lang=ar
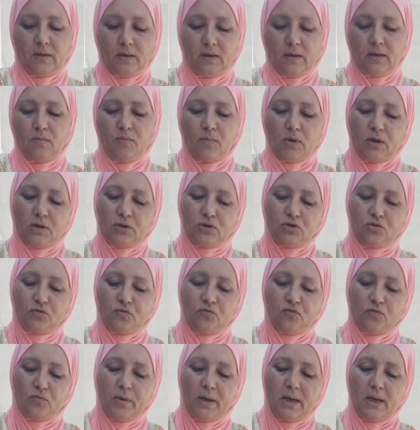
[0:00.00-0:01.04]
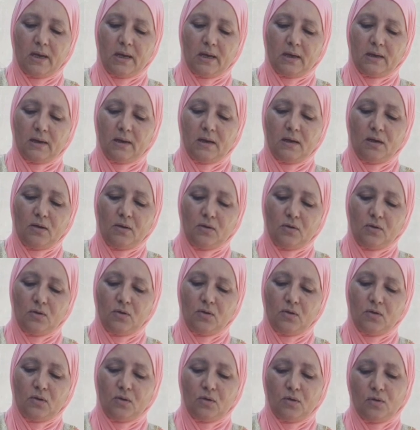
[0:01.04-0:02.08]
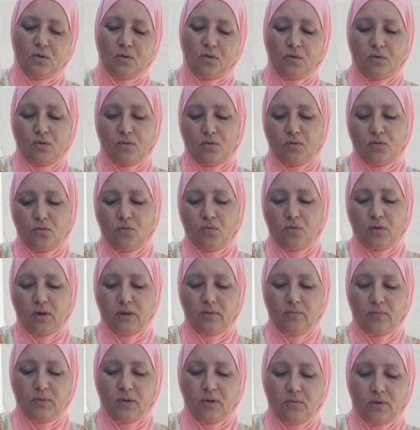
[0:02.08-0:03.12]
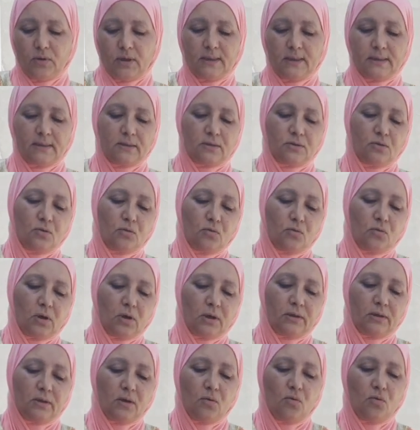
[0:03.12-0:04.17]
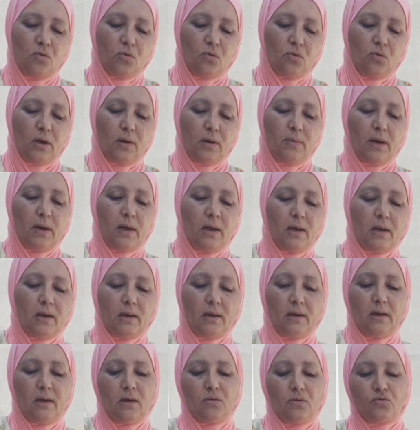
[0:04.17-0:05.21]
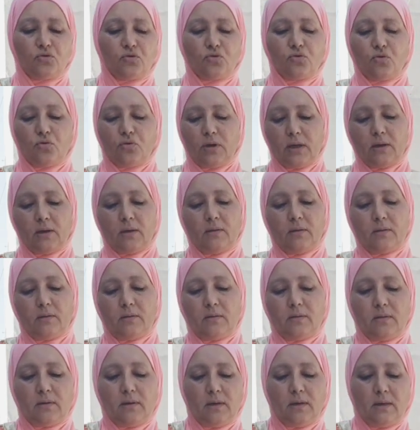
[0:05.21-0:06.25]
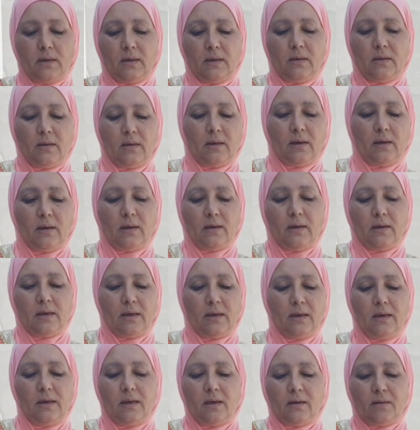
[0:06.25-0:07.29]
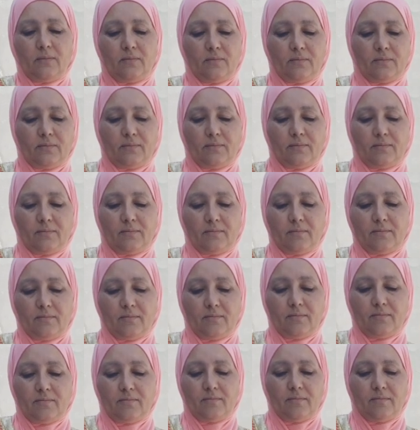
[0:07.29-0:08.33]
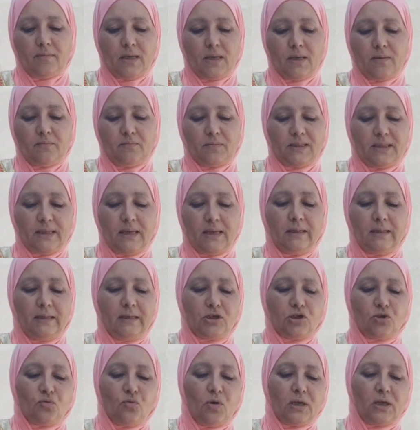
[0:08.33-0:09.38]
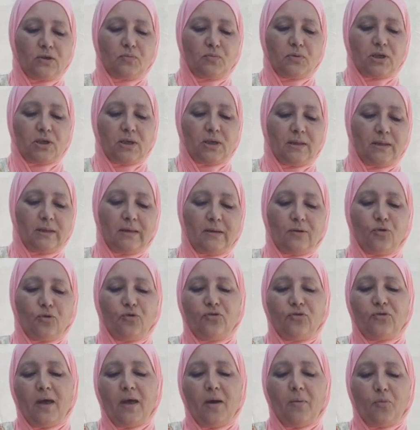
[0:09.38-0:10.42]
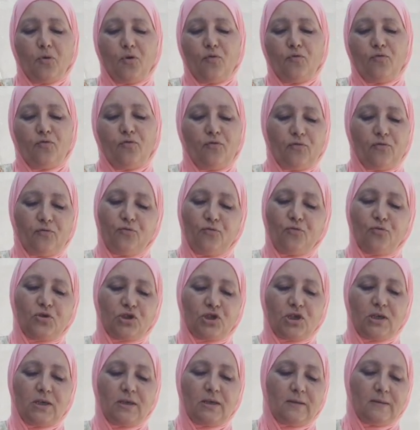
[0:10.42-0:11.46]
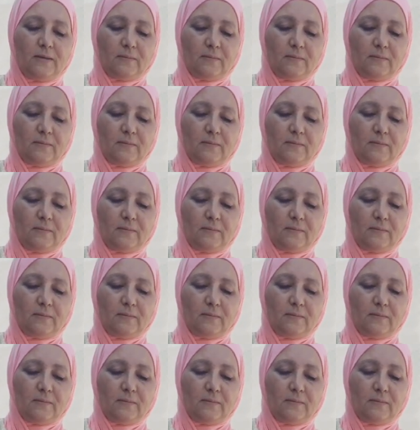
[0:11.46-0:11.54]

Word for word: كما كتشوفوا بحال هكا وكنبداو نهزو وكندورو على بحال هكا على وجوهنا انا عير ما مساعدنيش الوقت باش غندير قدامكم في وجهي